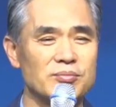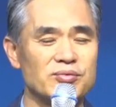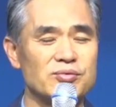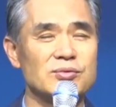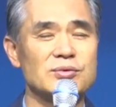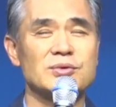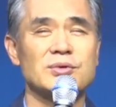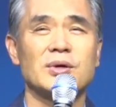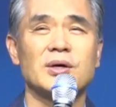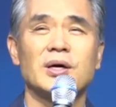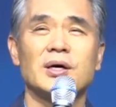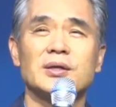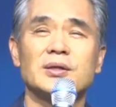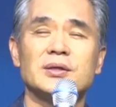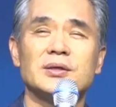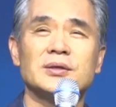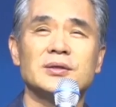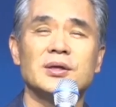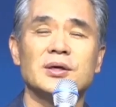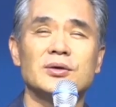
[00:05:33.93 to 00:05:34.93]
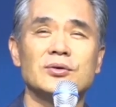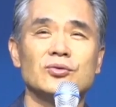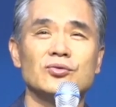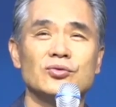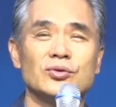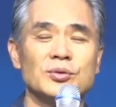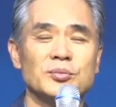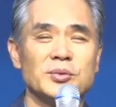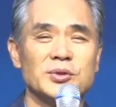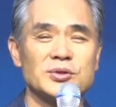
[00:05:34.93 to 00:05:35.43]
풍성한 은혜를
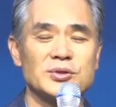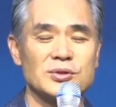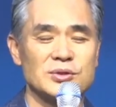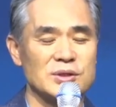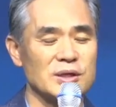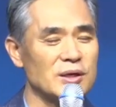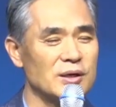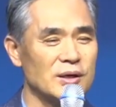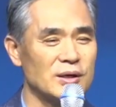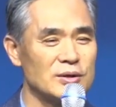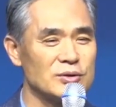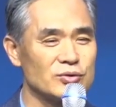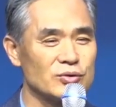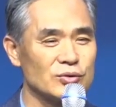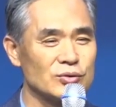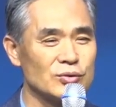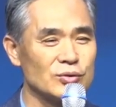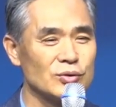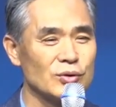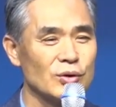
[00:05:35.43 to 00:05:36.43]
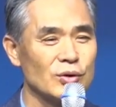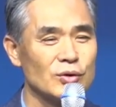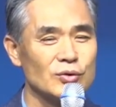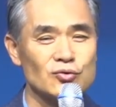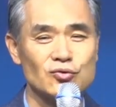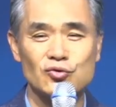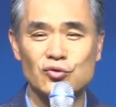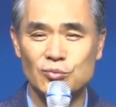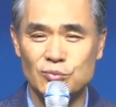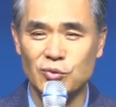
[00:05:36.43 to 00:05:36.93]
누리면서 살아갈 수 있는
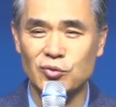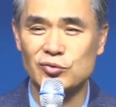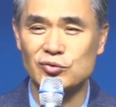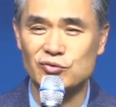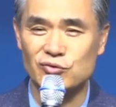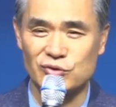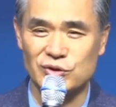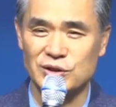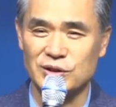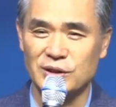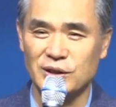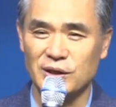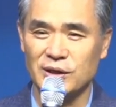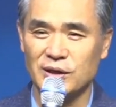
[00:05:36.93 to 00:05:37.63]
축복을 주시니